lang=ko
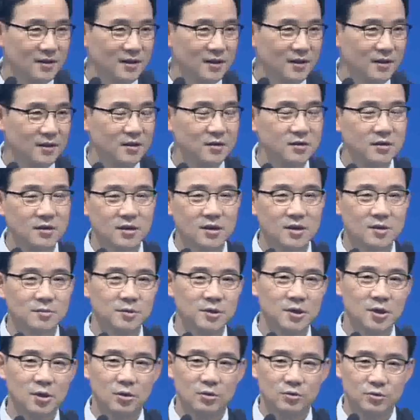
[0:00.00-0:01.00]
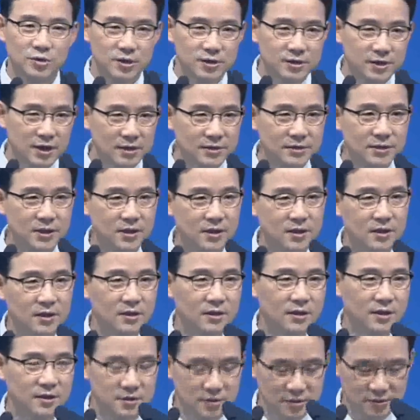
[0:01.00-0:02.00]
아, 그랬더니 그분이 얼굴이
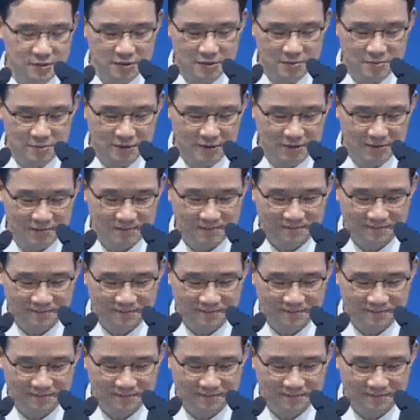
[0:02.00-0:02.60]
사색이 되셨습니다.